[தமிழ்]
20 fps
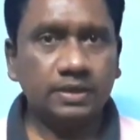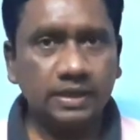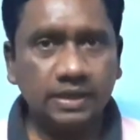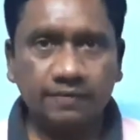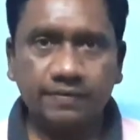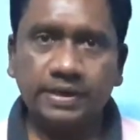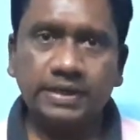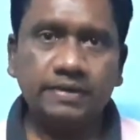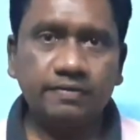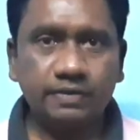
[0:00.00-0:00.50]

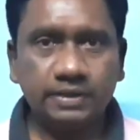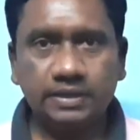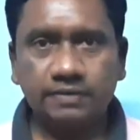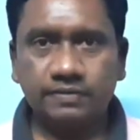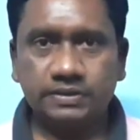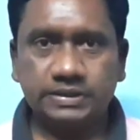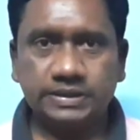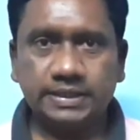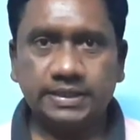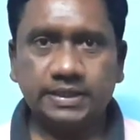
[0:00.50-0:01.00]
கவனிக்க வேண்டிய
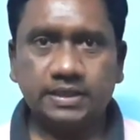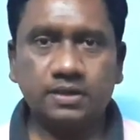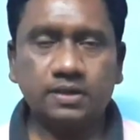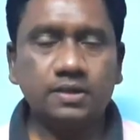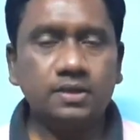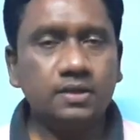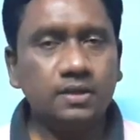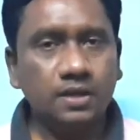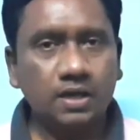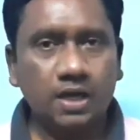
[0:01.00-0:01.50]
விஷயங்கள்
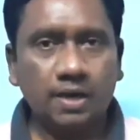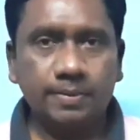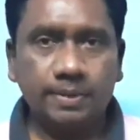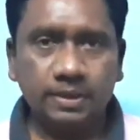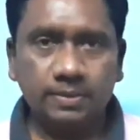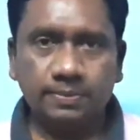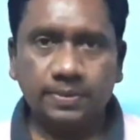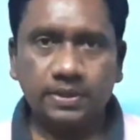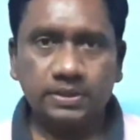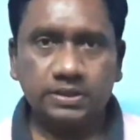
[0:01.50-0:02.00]

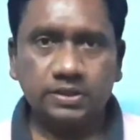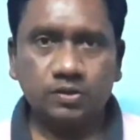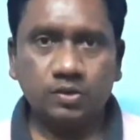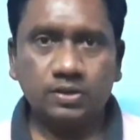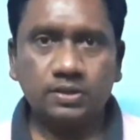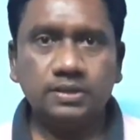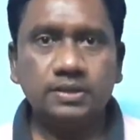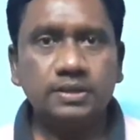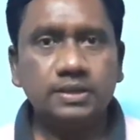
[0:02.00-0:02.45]
அப்படின்னு பார்த்தோம்னா